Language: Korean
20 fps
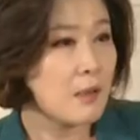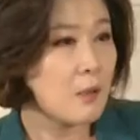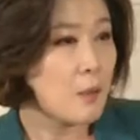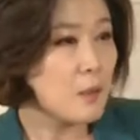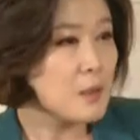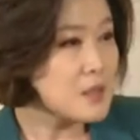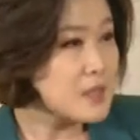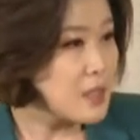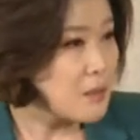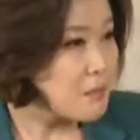
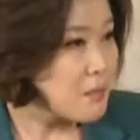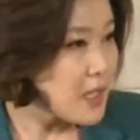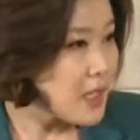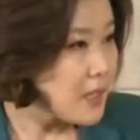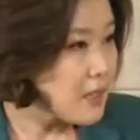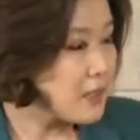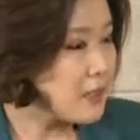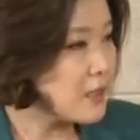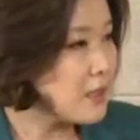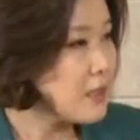
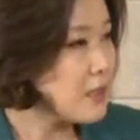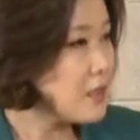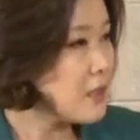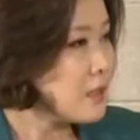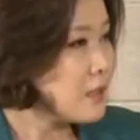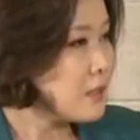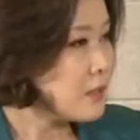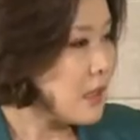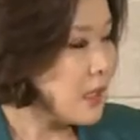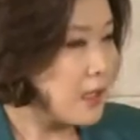혼잣말
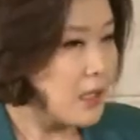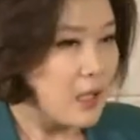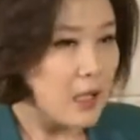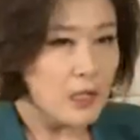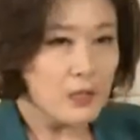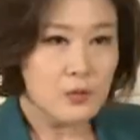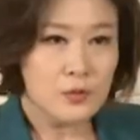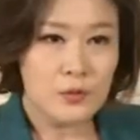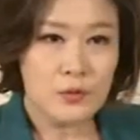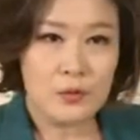내가
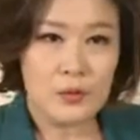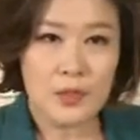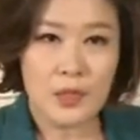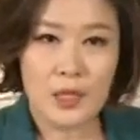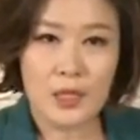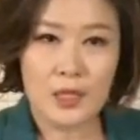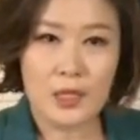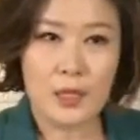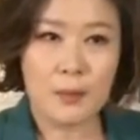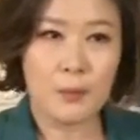
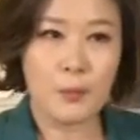누군가에게